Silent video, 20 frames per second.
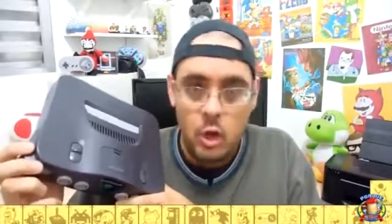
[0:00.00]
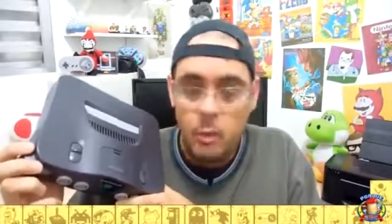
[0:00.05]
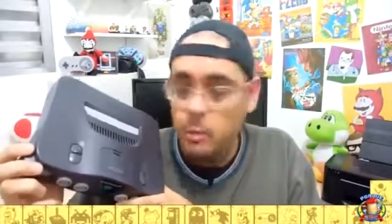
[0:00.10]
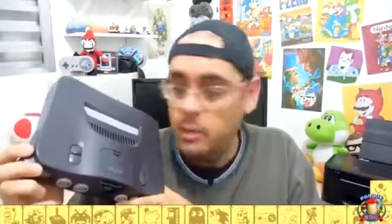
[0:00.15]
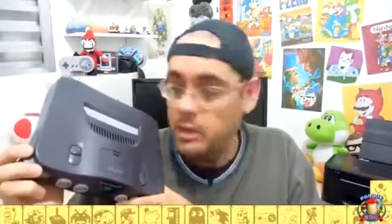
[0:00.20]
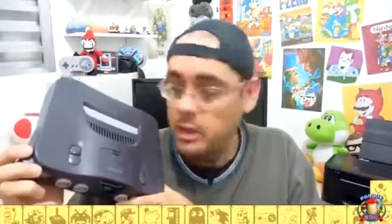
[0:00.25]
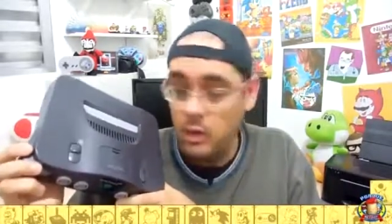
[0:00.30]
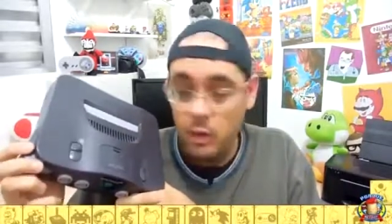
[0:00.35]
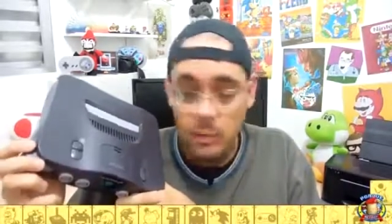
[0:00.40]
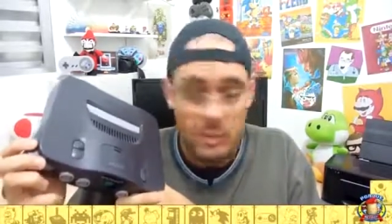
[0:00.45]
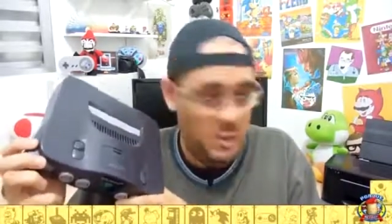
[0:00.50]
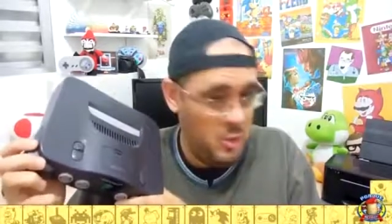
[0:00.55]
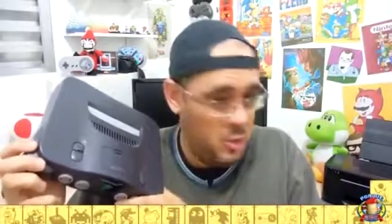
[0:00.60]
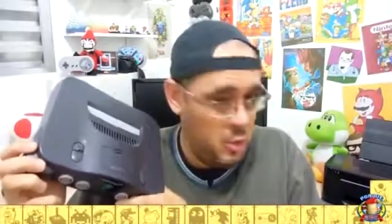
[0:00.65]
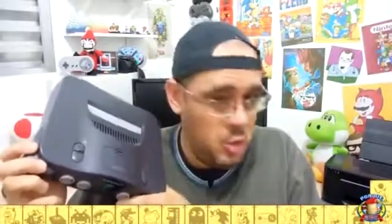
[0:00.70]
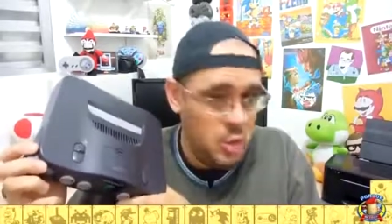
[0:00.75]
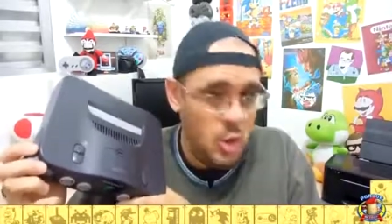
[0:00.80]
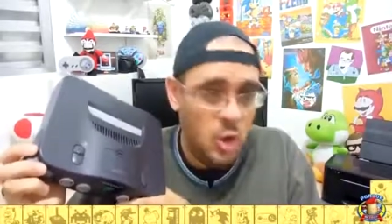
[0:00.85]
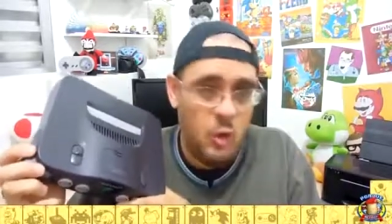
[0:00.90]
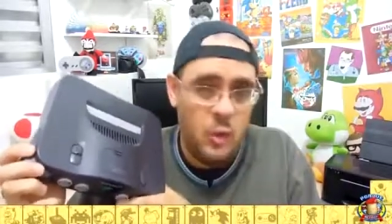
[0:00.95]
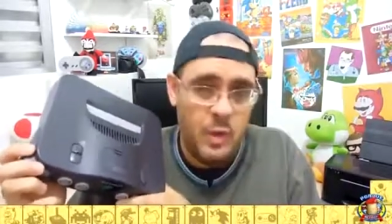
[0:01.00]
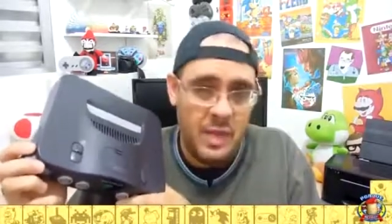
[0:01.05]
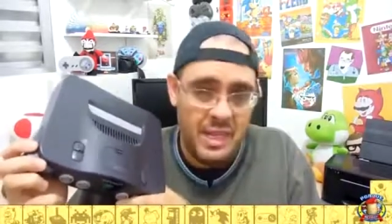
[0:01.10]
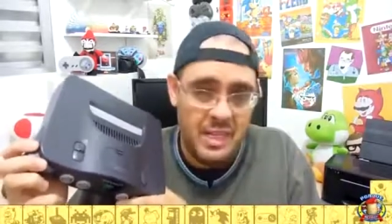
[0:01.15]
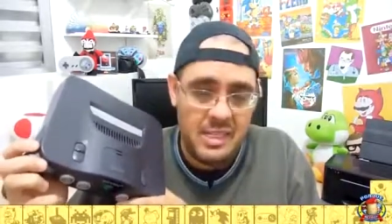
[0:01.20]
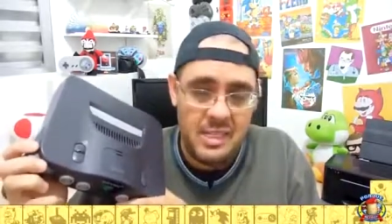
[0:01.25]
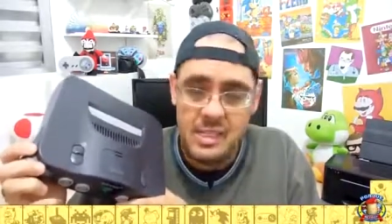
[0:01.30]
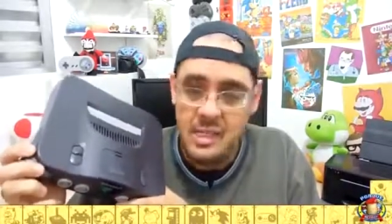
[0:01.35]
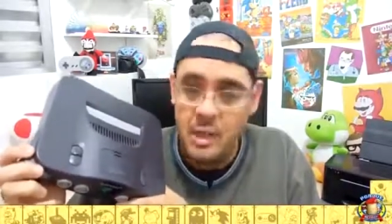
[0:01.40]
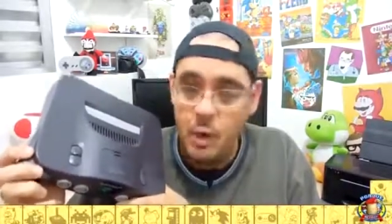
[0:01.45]
porque realmente eu jogo ele
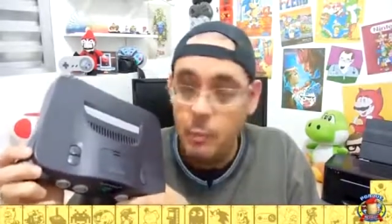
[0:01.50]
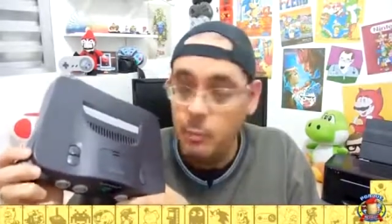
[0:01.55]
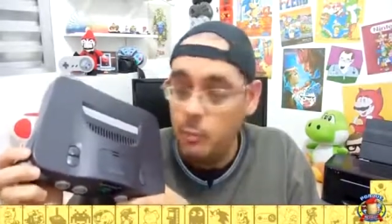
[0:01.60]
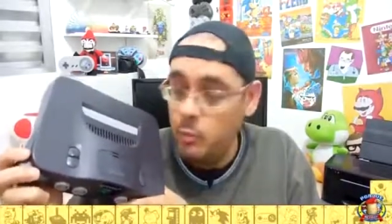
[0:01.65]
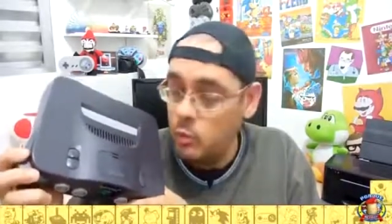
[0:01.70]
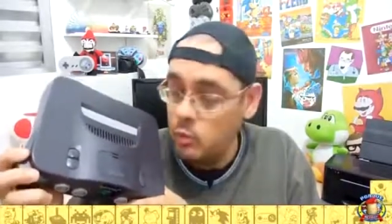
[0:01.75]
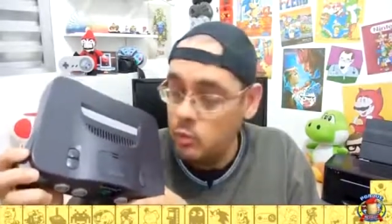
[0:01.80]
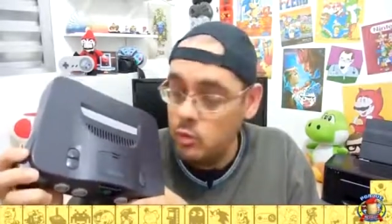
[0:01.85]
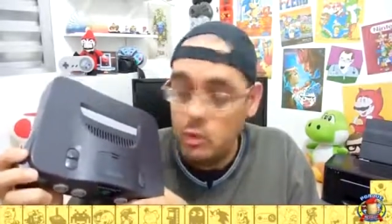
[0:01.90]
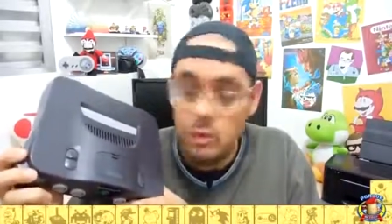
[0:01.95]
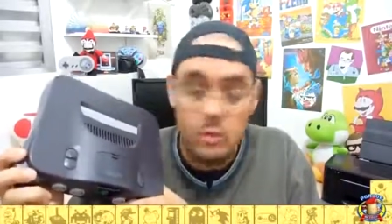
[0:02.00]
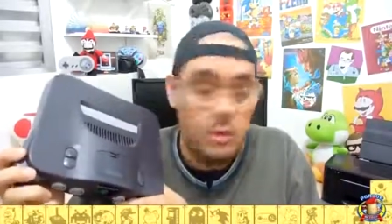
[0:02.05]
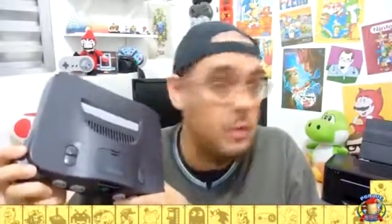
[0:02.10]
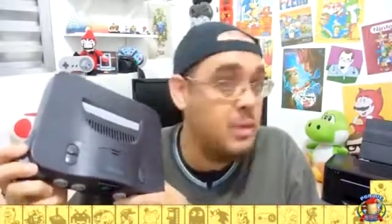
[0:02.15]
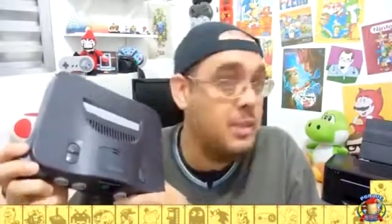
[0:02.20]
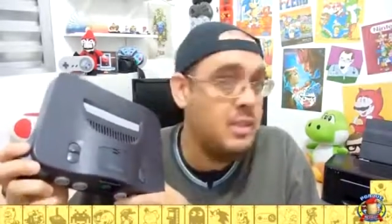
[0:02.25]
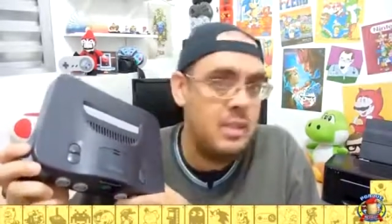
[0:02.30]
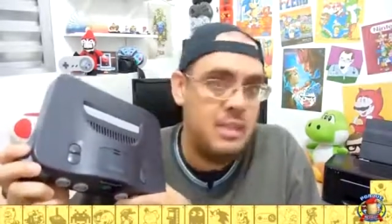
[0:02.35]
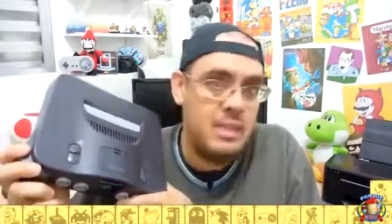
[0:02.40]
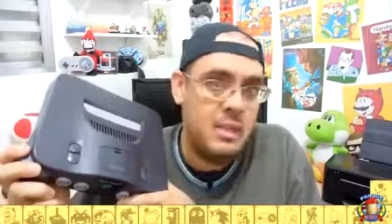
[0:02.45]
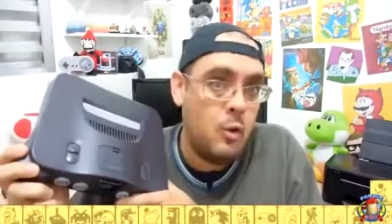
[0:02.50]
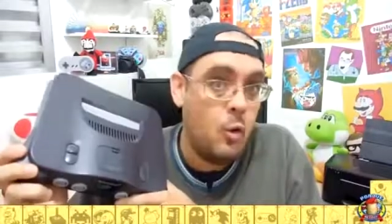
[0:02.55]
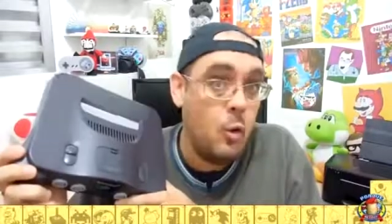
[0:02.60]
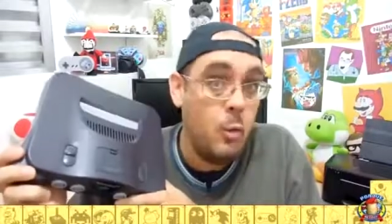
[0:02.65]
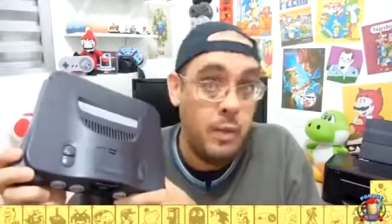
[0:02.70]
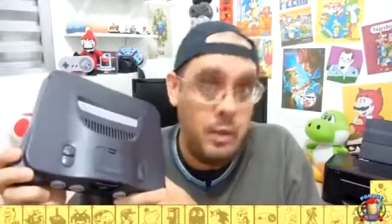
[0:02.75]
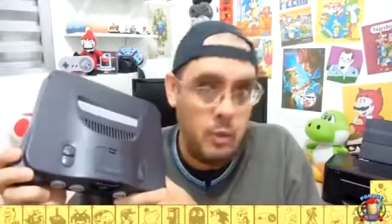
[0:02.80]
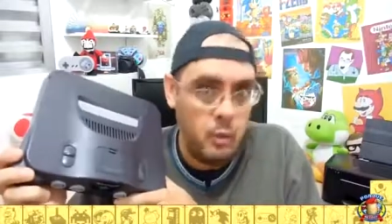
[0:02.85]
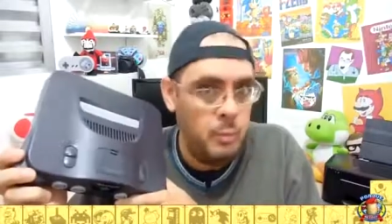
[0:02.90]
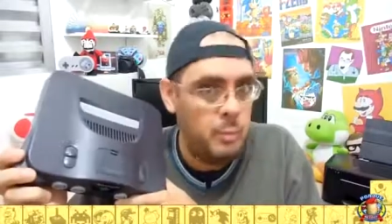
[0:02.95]
assim ao ponto de eu não entender
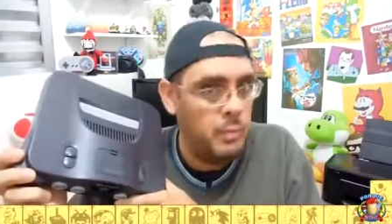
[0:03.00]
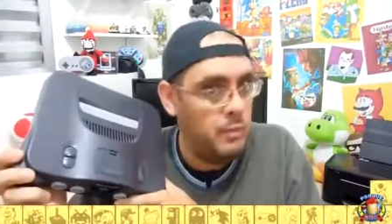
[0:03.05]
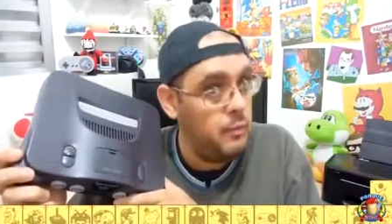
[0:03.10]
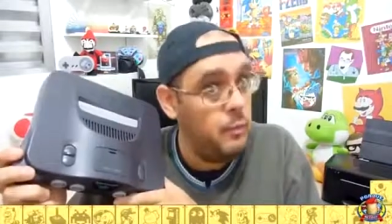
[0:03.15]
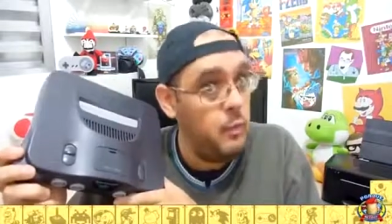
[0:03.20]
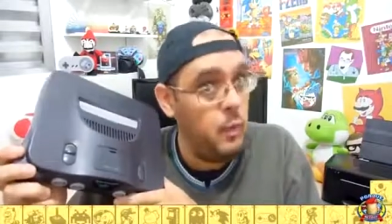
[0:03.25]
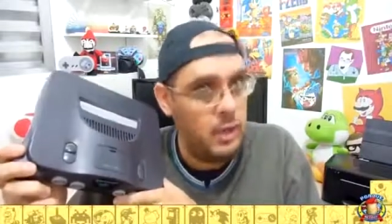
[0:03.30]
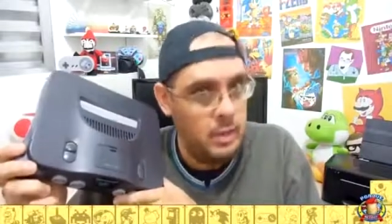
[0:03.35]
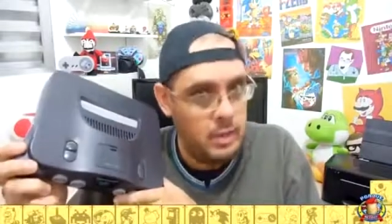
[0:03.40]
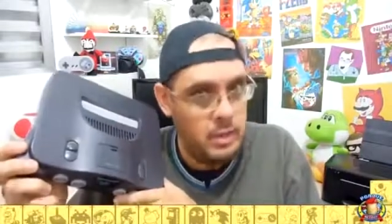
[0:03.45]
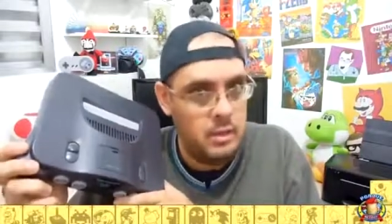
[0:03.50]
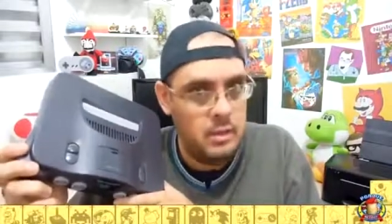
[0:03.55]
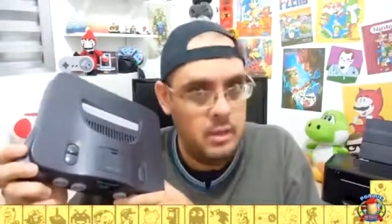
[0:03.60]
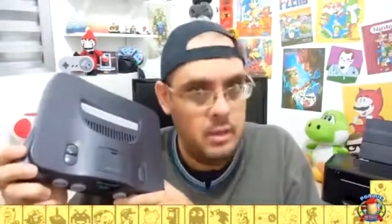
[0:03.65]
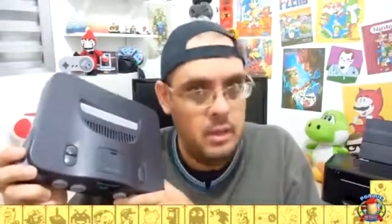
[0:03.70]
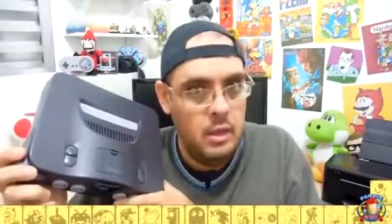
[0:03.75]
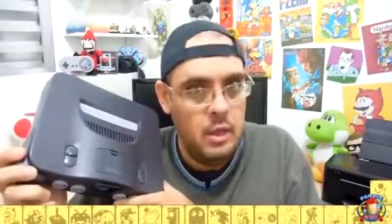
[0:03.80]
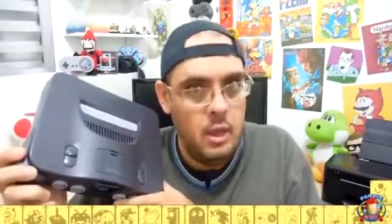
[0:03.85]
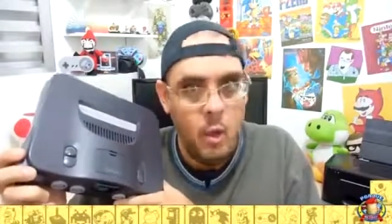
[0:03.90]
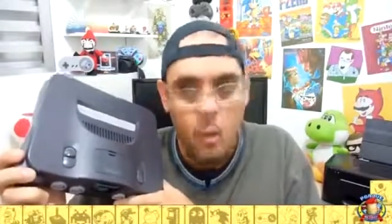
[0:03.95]
como ele não pifou ainda.